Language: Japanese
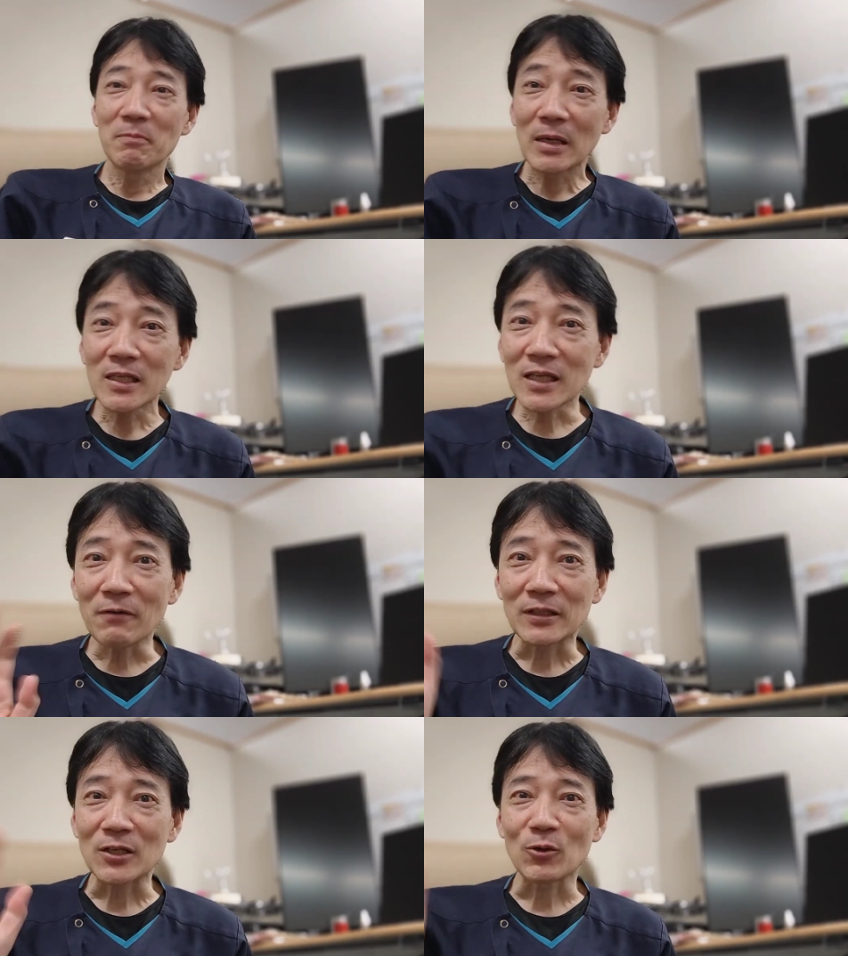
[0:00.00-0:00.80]
一切
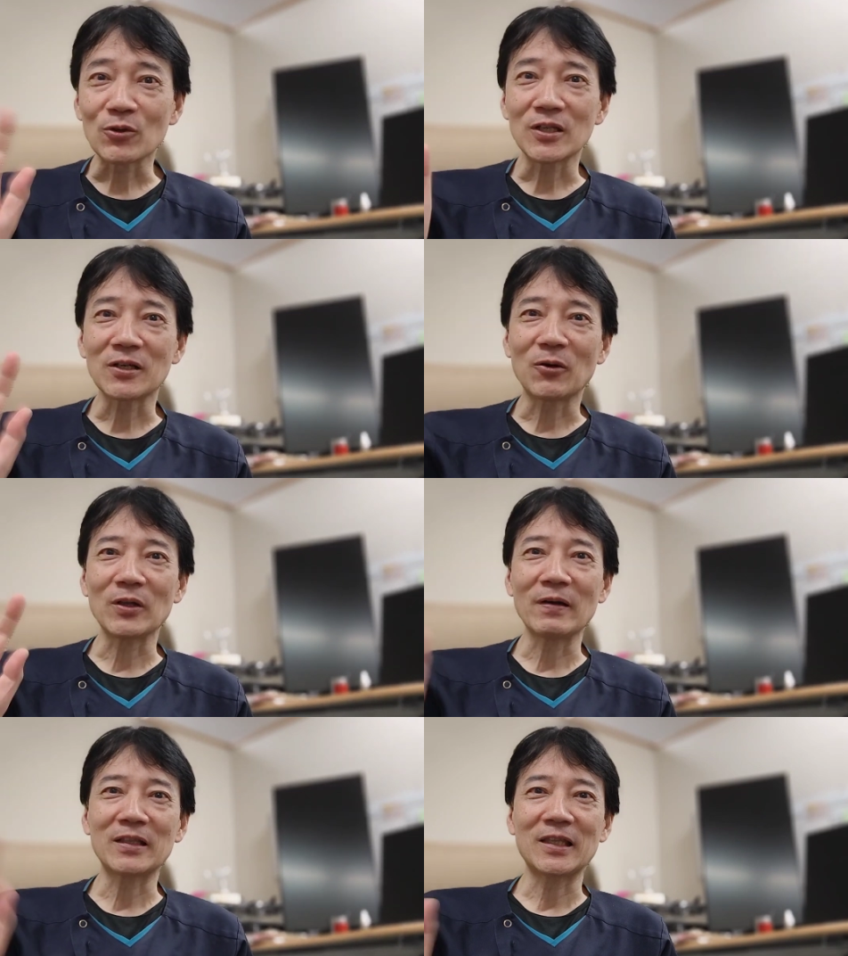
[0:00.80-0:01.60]
私食事こ
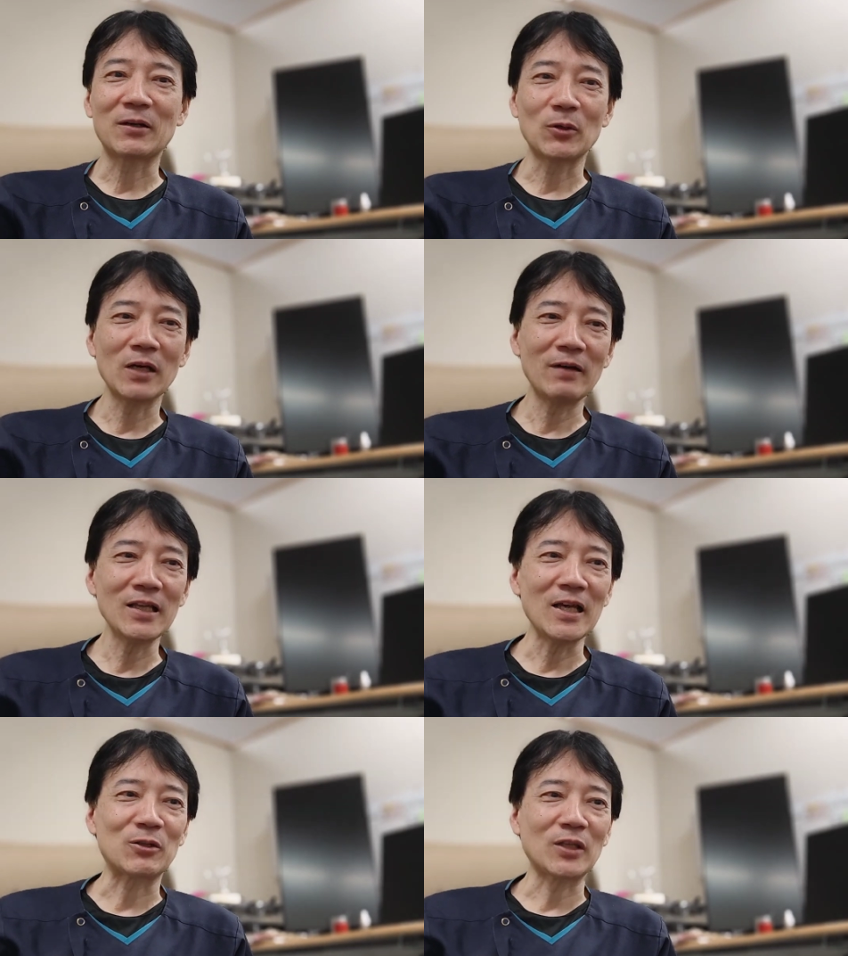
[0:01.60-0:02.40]
だこだわら
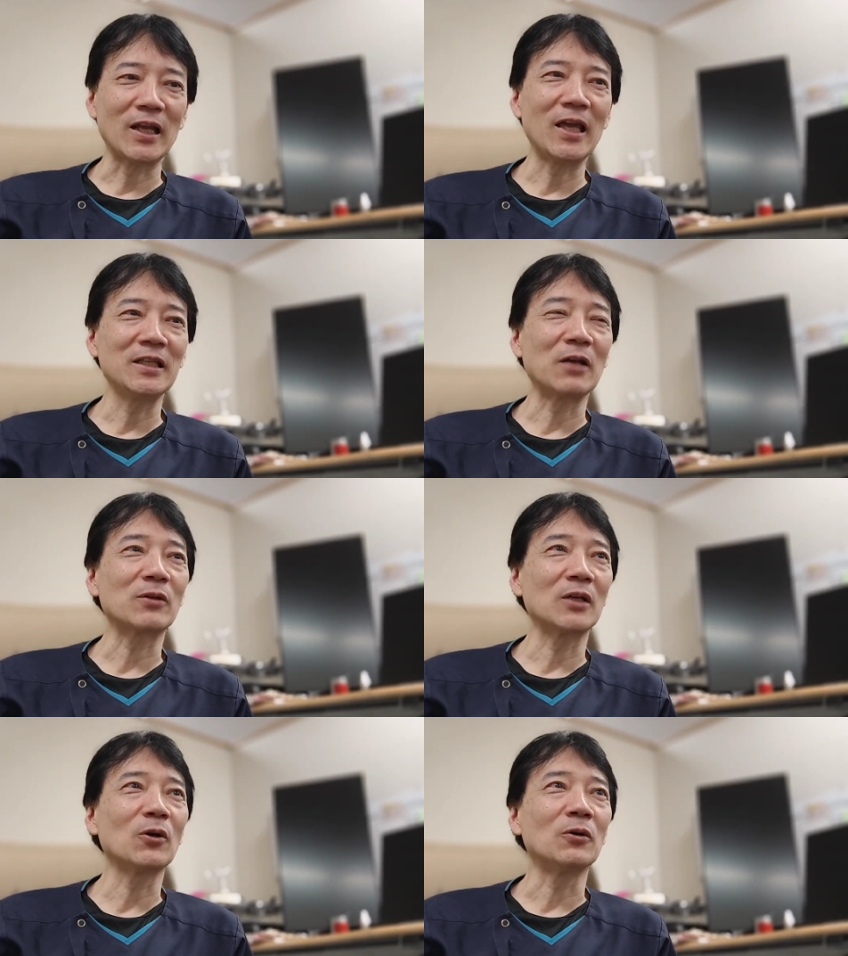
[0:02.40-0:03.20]
ないって言ったら変になる
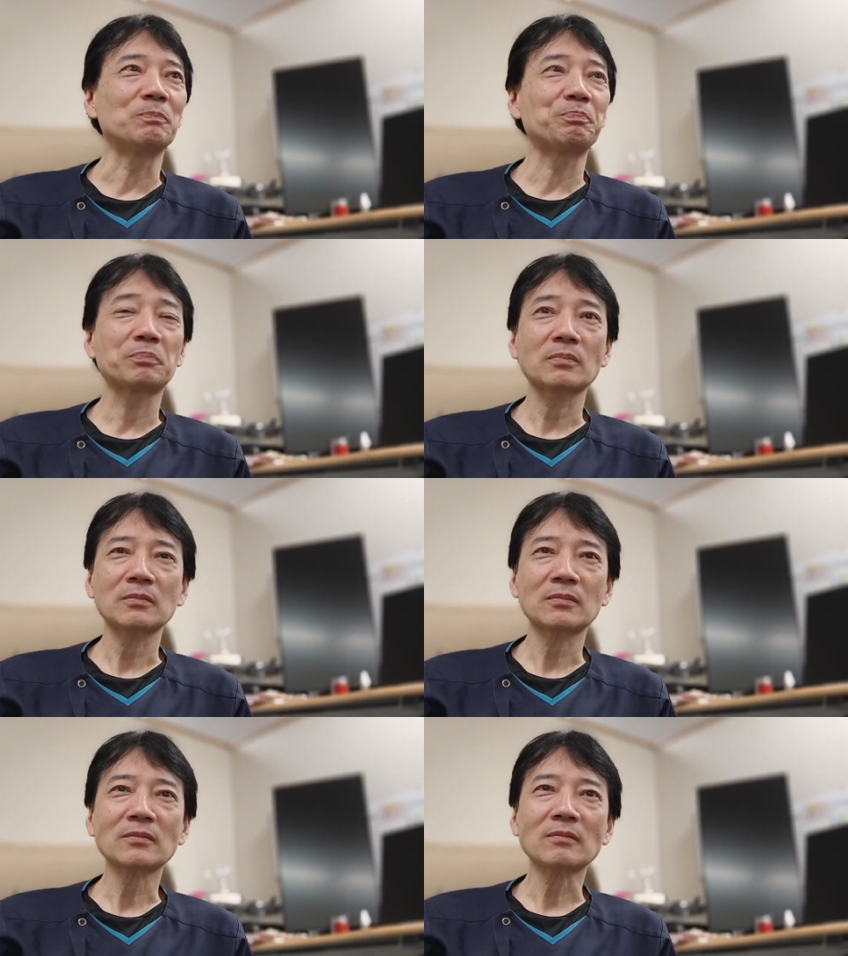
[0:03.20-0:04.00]
けど
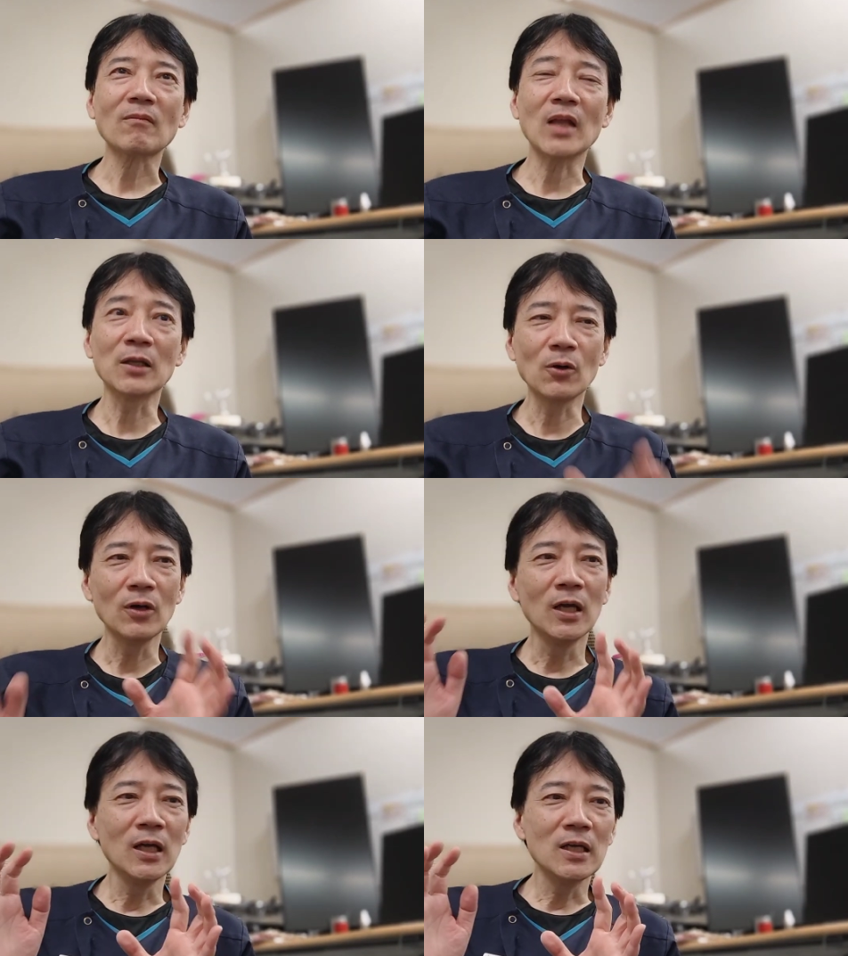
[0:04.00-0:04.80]
あの
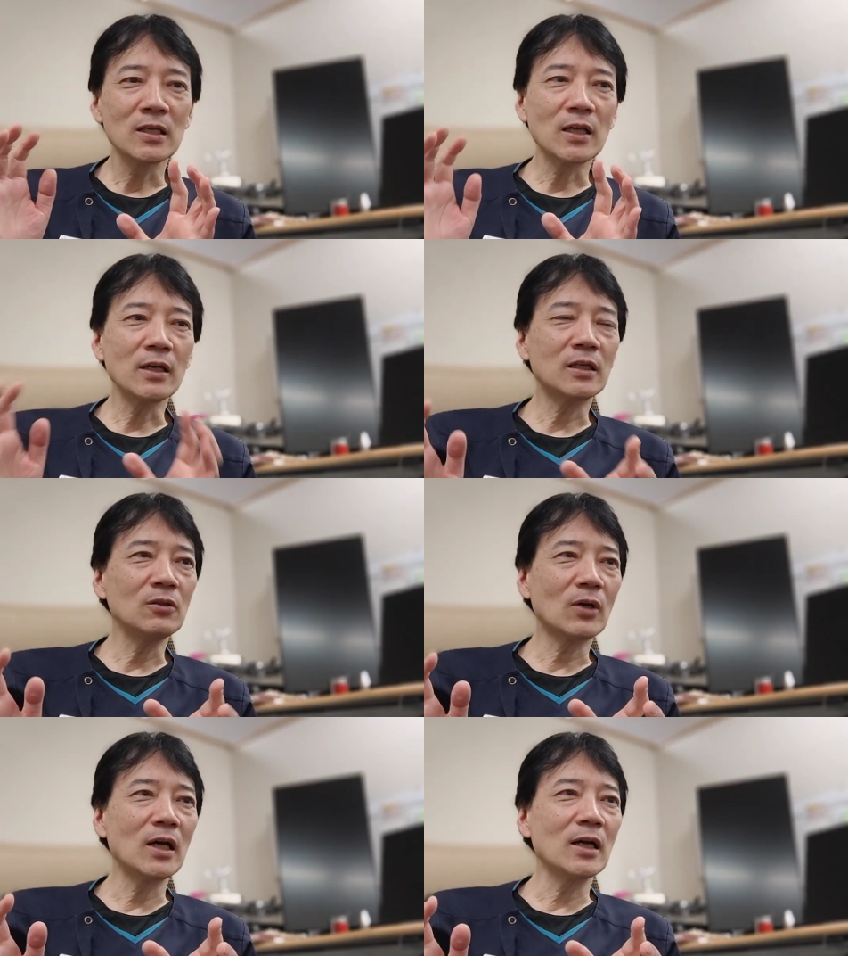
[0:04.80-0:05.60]
最近
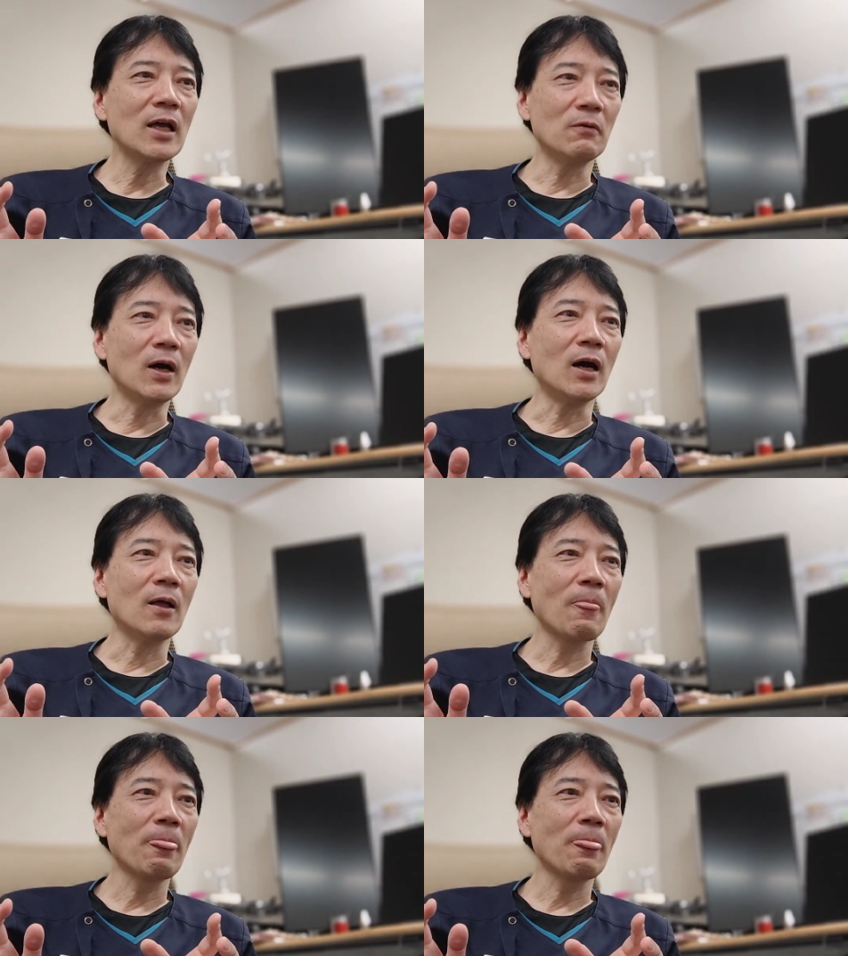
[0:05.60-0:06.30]
の考えは